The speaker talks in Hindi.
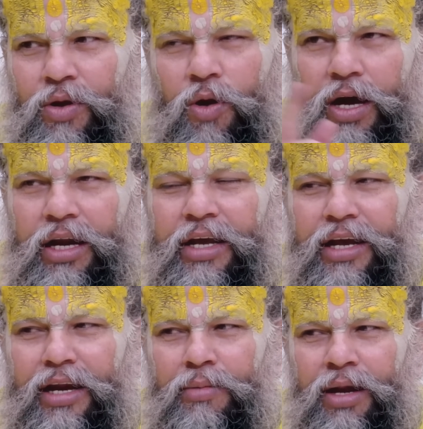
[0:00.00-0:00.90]
और अगर
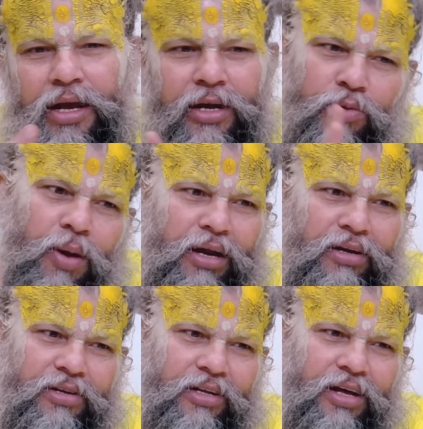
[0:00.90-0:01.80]
लिखने में लगेगा तो भाग
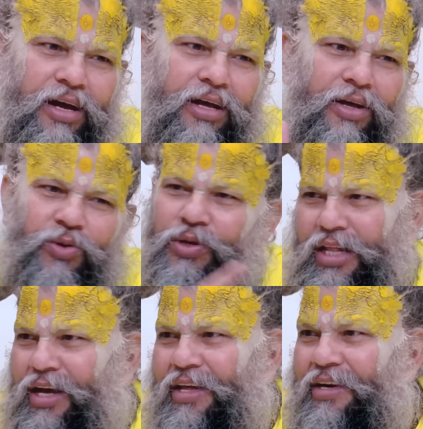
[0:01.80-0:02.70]
नहीं सकता तो
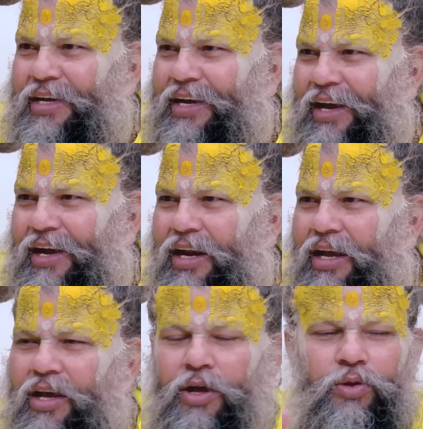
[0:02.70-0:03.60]
ज्यादा देर टिकेगा
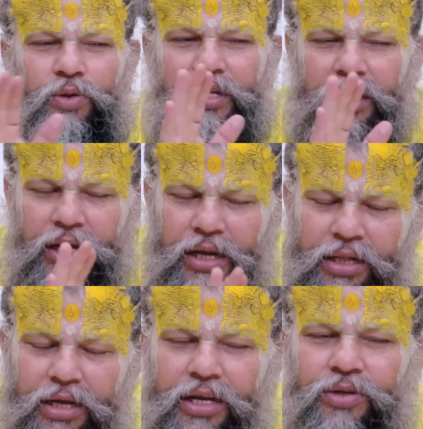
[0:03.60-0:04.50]
नहीं तो धीरे
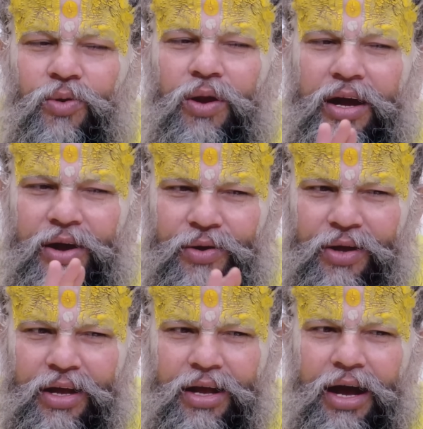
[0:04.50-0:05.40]
धीरे इसको लगा
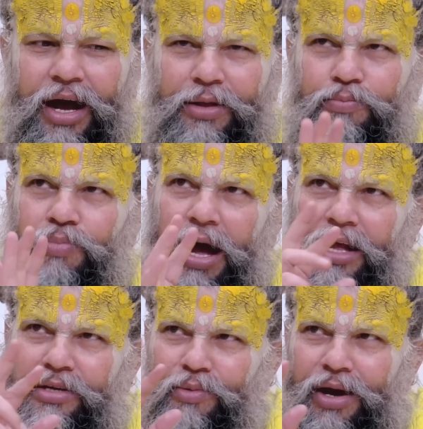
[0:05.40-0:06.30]
आज
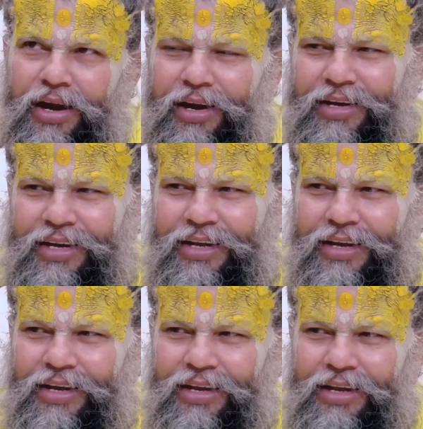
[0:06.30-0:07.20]
पांच बार लिख के
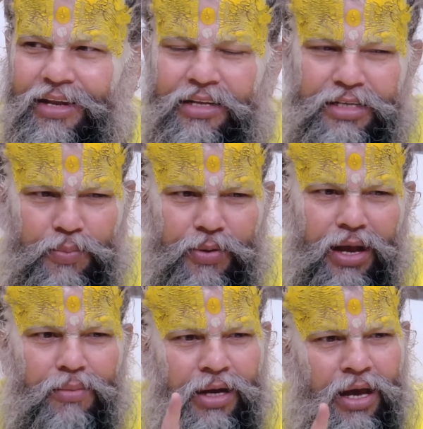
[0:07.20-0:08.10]

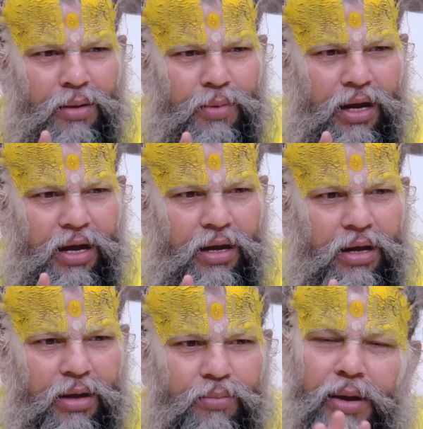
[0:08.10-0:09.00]
जपना हमें ग्यारह माला
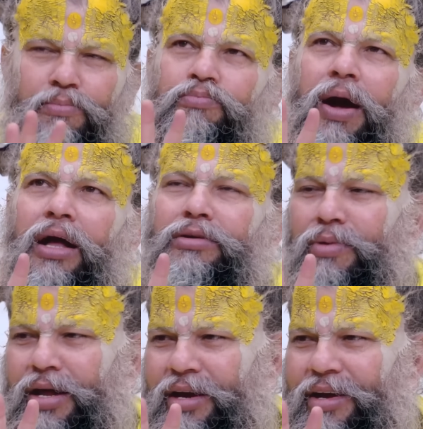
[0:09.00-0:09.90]
पर हम पांच
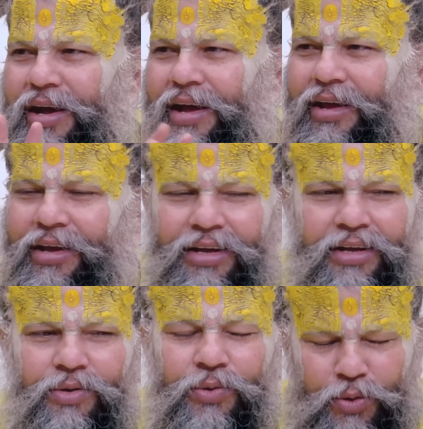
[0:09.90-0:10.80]
बार लिखा है
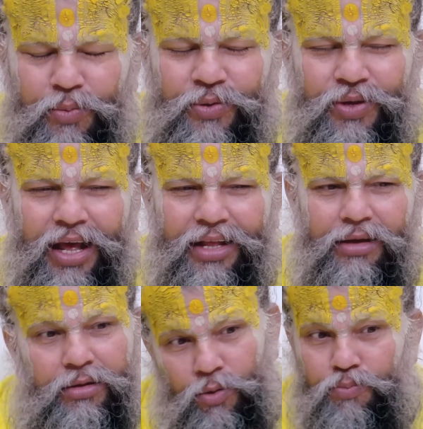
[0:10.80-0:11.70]
उसको फुसला दे
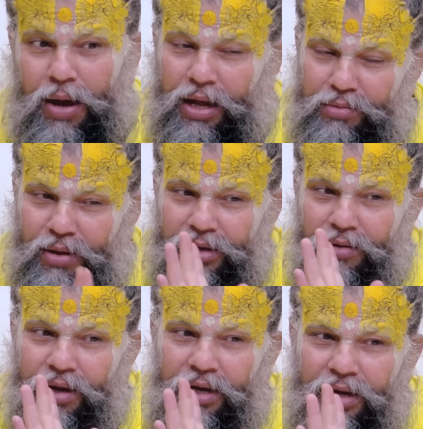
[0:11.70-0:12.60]
देखो पांच बार
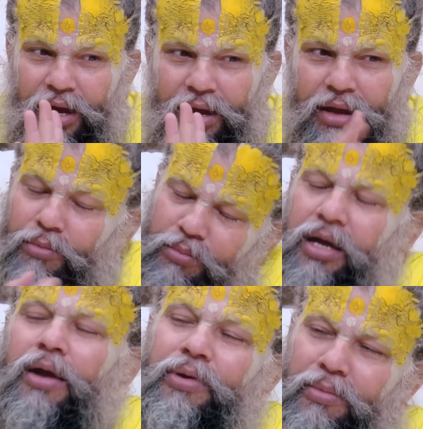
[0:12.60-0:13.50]
केवल लिखना है
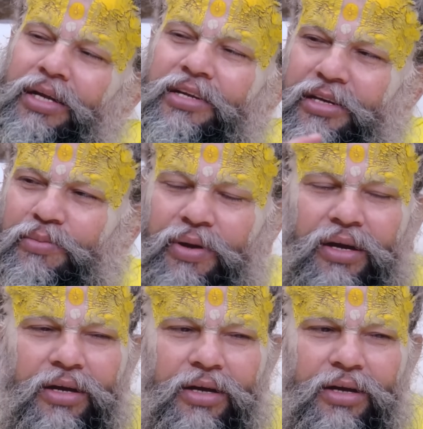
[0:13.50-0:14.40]
बका फिर हम ऐसे ही जपेंगे